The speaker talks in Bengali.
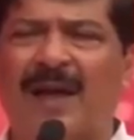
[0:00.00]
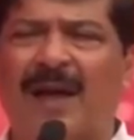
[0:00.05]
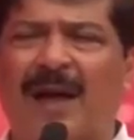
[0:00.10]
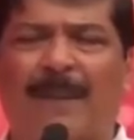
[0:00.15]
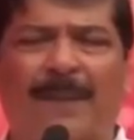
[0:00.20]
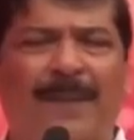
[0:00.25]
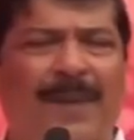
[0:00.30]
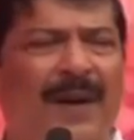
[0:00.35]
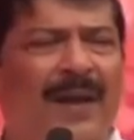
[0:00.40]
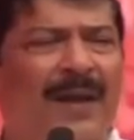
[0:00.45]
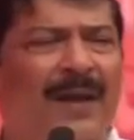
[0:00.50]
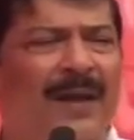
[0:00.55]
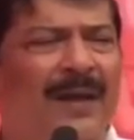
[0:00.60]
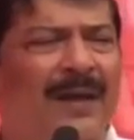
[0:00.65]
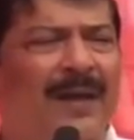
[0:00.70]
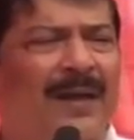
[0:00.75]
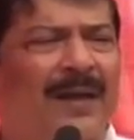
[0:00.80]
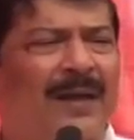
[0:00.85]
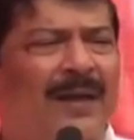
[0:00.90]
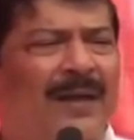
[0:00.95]
আপনারা
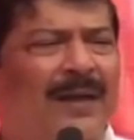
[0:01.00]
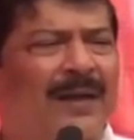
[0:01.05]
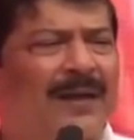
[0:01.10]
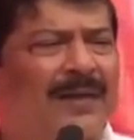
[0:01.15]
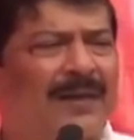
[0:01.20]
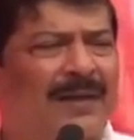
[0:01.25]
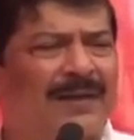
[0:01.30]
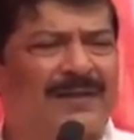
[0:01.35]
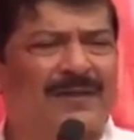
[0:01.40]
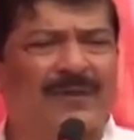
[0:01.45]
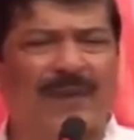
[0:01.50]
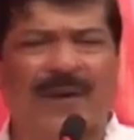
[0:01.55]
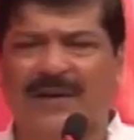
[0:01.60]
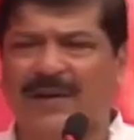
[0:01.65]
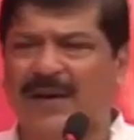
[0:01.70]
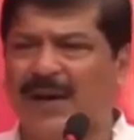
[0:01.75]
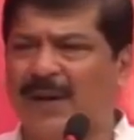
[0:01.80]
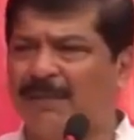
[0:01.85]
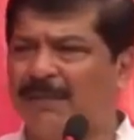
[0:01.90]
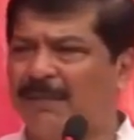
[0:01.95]
জাস্ট
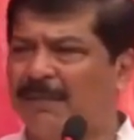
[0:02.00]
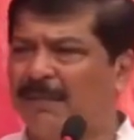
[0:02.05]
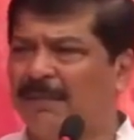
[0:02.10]
কয়েকটা